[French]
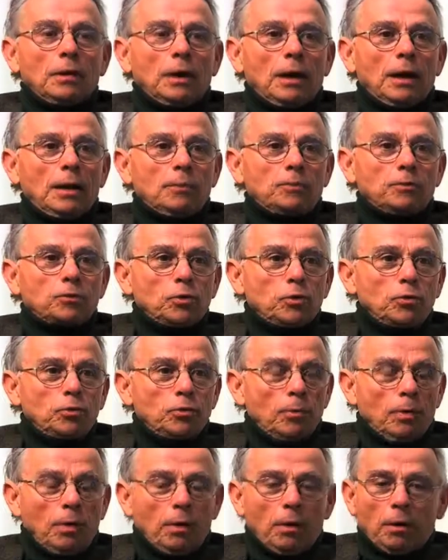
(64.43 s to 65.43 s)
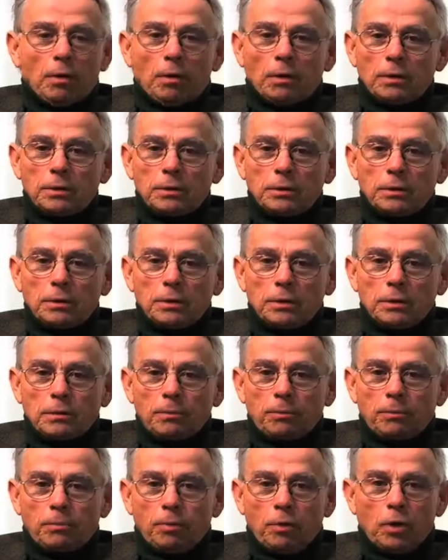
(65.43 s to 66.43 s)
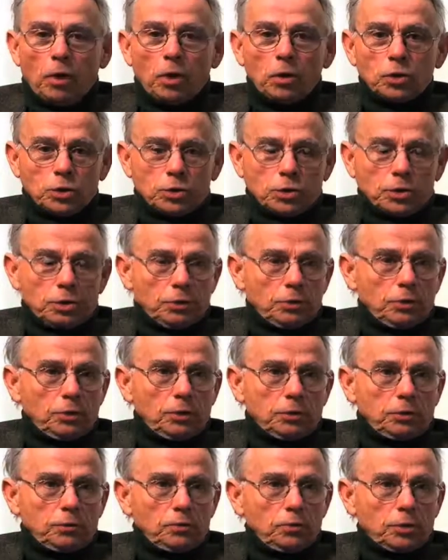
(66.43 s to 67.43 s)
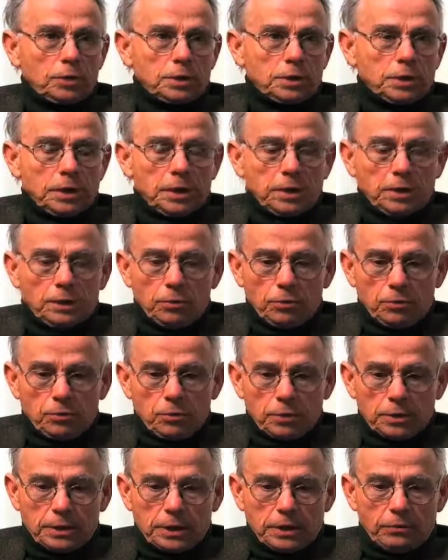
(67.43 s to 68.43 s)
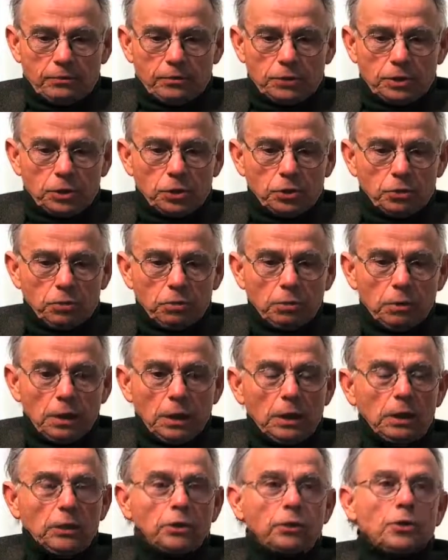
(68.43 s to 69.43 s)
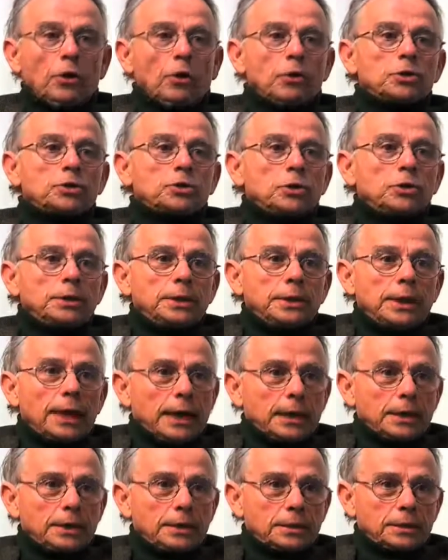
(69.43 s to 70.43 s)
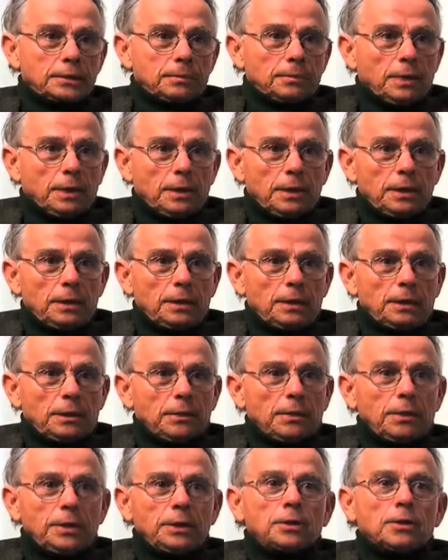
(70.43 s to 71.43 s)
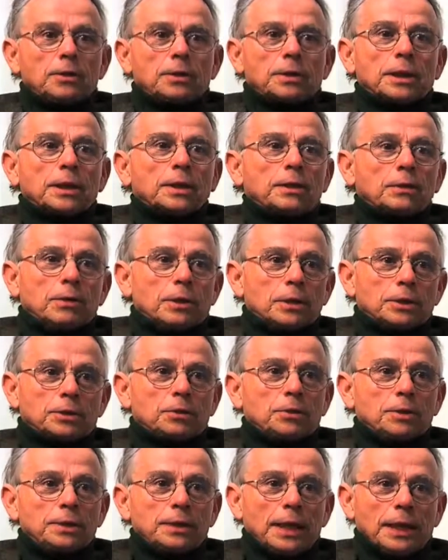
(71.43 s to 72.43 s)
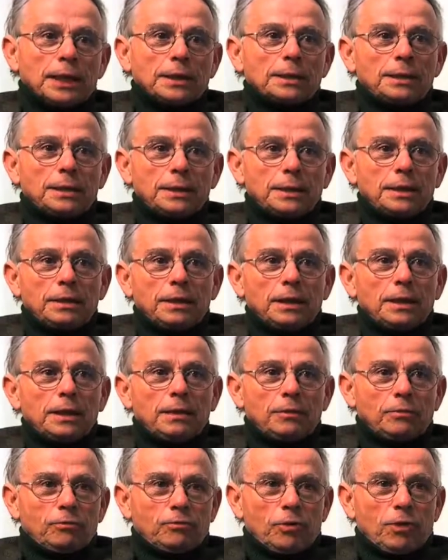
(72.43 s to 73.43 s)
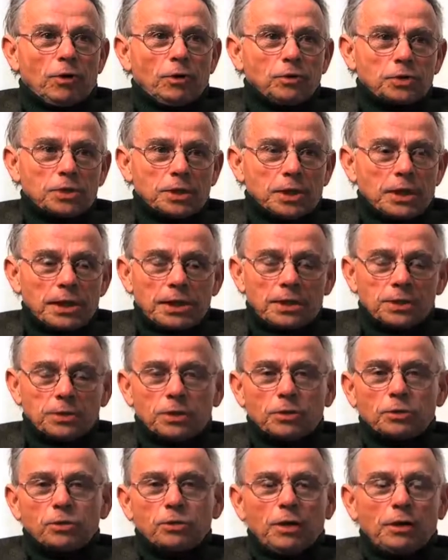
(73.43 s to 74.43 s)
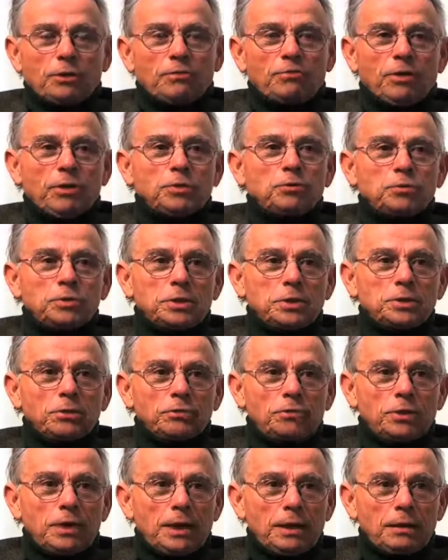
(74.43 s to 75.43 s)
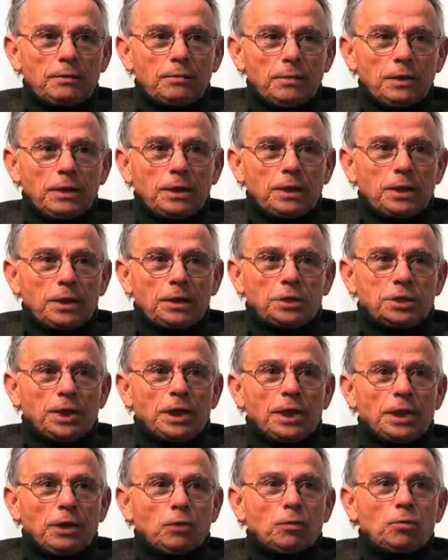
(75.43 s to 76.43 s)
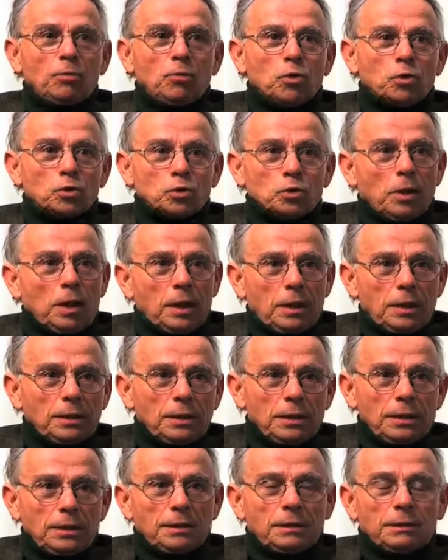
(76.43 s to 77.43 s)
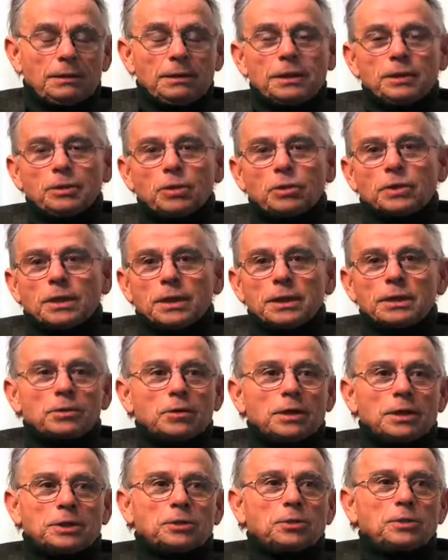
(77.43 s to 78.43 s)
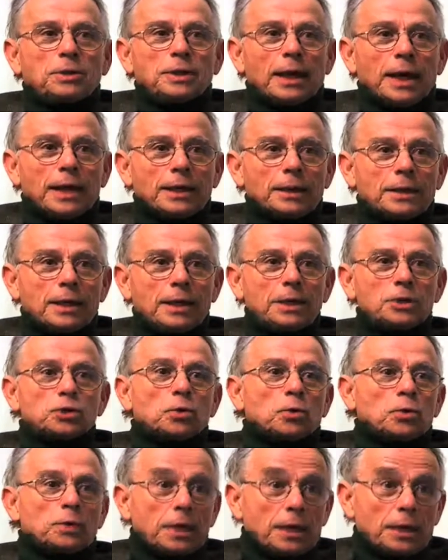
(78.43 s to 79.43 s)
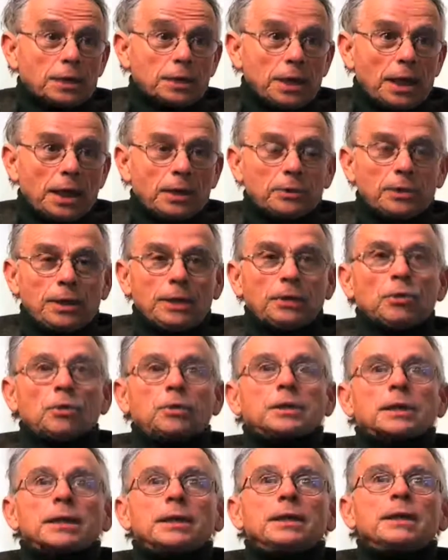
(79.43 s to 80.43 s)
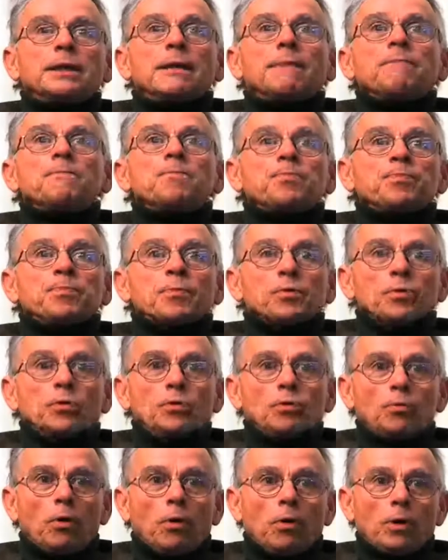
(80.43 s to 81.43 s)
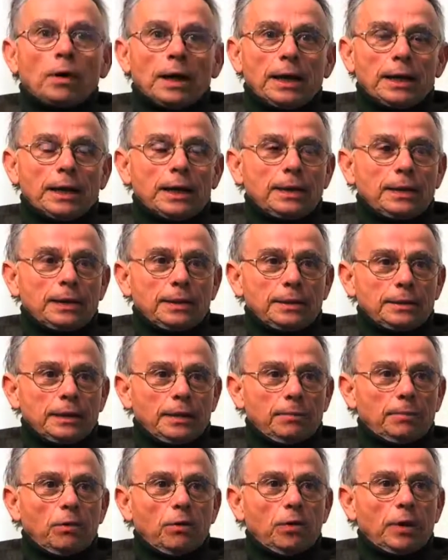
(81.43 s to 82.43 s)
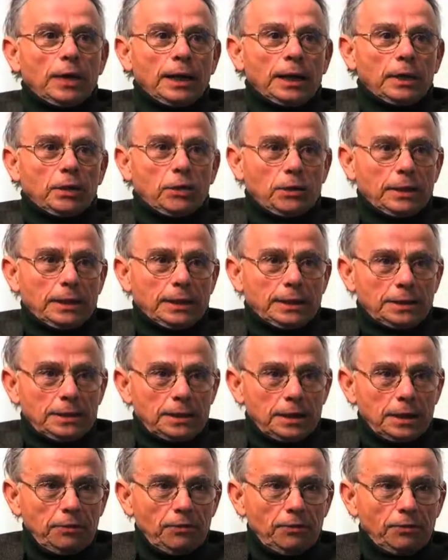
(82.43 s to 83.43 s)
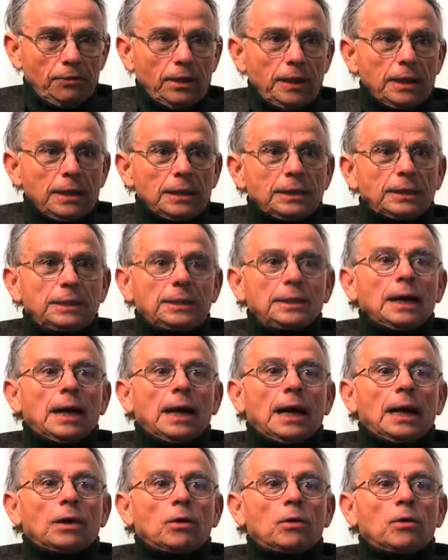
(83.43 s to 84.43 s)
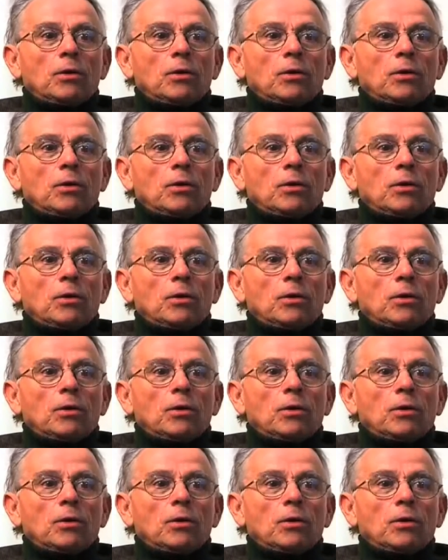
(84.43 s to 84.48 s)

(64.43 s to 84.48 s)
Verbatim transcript: absolument euh, proches de, toute cette vision, dans le solidarisme, dans les doctrines de la solidarité française de la fin du XIXe, chez Léon Bourgeois, les doctrines de la solidarité sont déjà des doctrines du progrès, d'un progrès collectif qui a,